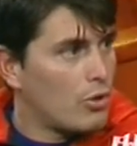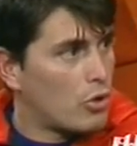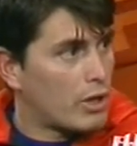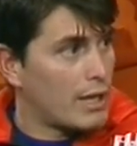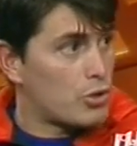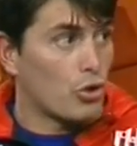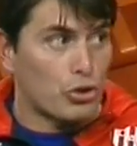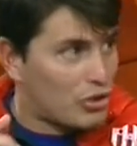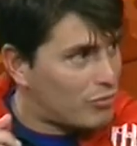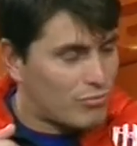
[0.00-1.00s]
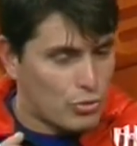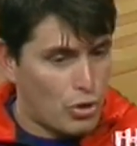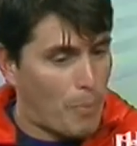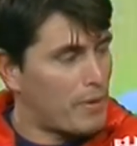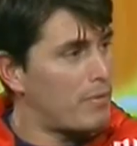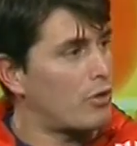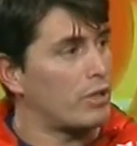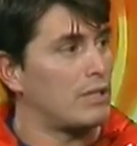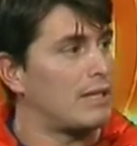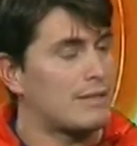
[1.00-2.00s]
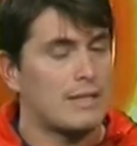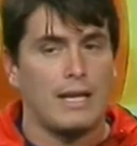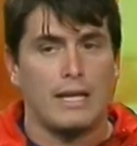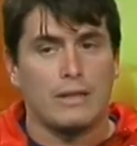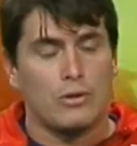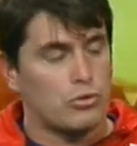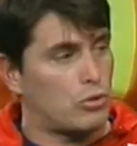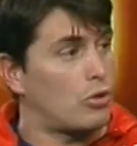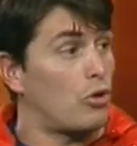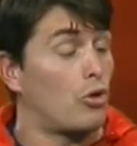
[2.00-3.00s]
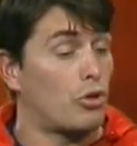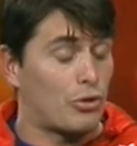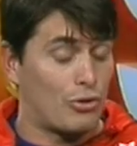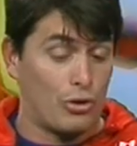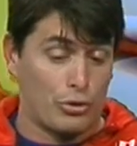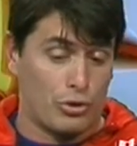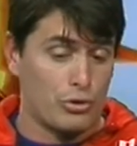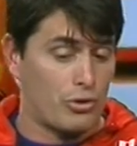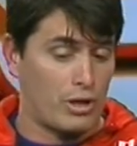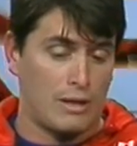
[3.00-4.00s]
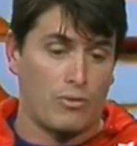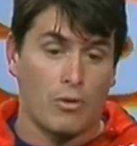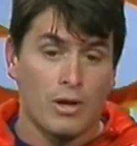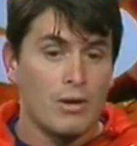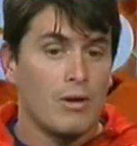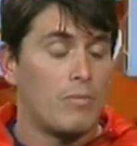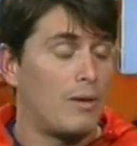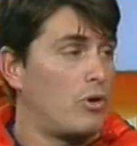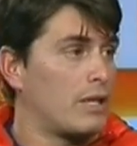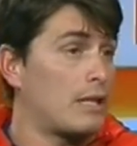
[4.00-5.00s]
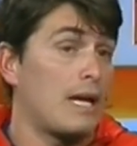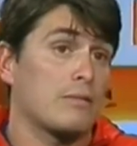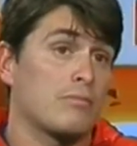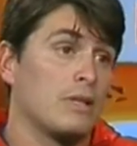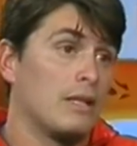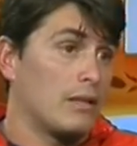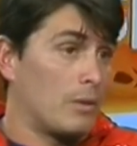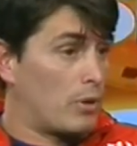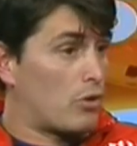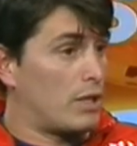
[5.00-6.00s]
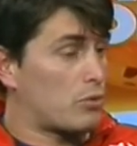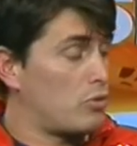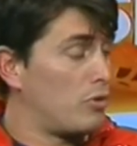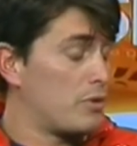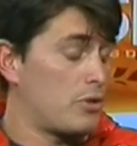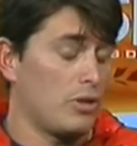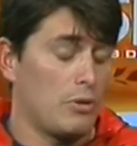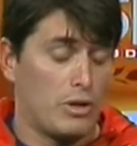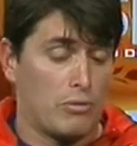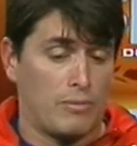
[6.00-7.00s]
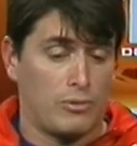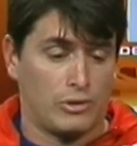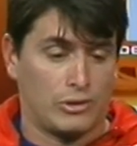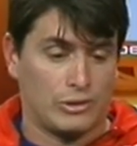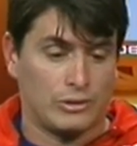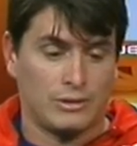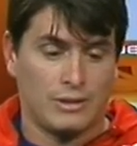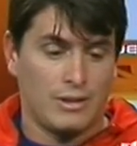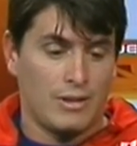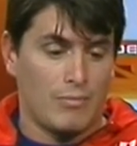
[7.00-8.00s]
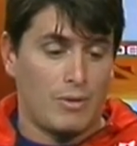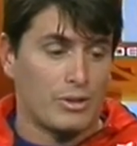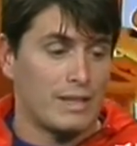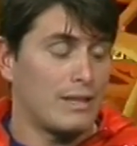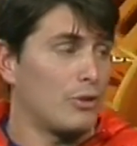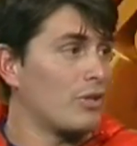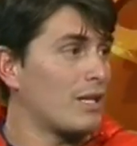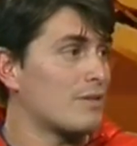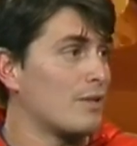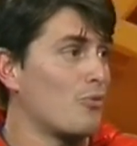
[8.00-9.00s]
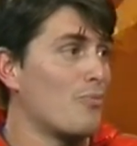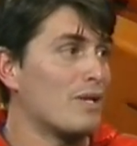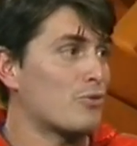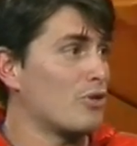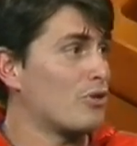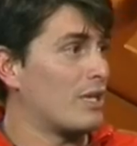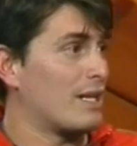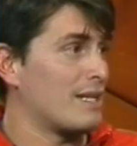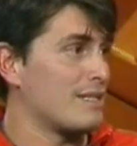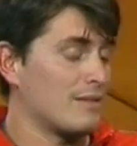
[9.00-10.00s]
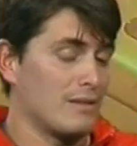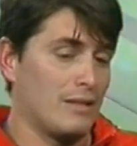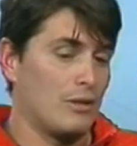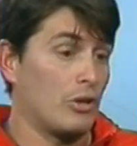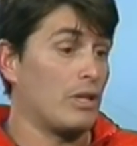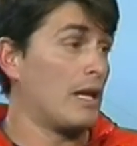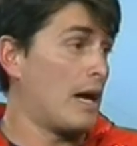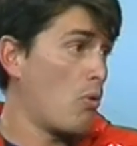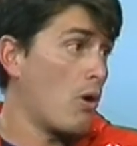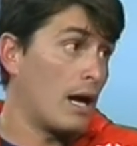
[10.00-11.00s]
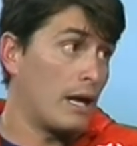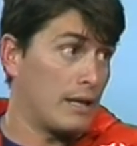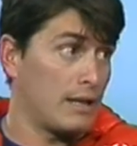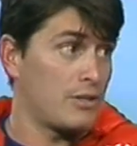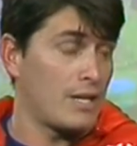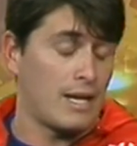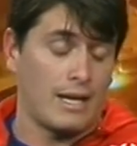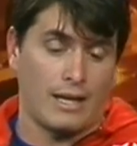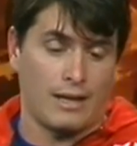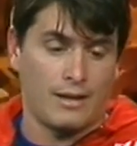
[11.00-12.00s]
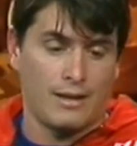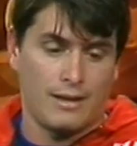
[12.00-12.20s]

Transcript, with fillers: los que ellos son los primeros que tiran hacia adelante y nosotros los otros, los otros ocho que quedamos vamos atrás, después con la subcomisión y bueno, vamos, vamos tratando de que se cumpla el sueño de la cancha de sintético y de agua ahí en Quillá, que